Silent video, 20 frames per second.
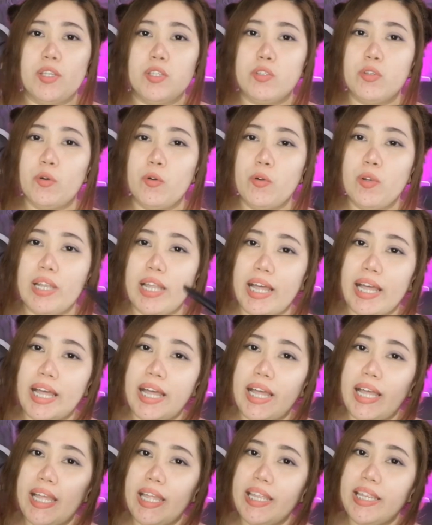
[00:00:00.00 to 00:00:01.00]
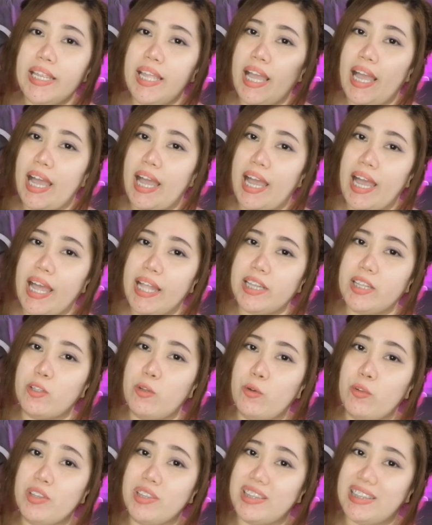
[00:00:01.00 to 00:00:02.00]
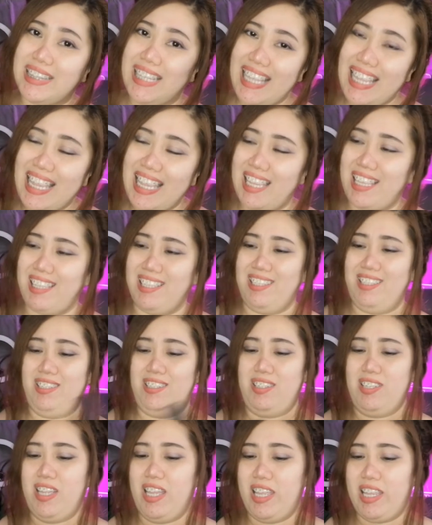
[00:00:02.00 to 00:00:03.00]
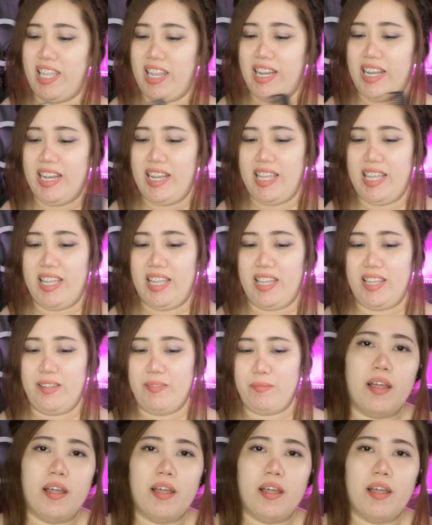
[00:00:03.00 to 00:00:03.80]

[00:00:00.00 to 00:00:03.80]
Suklay at gunting. Ayan lang.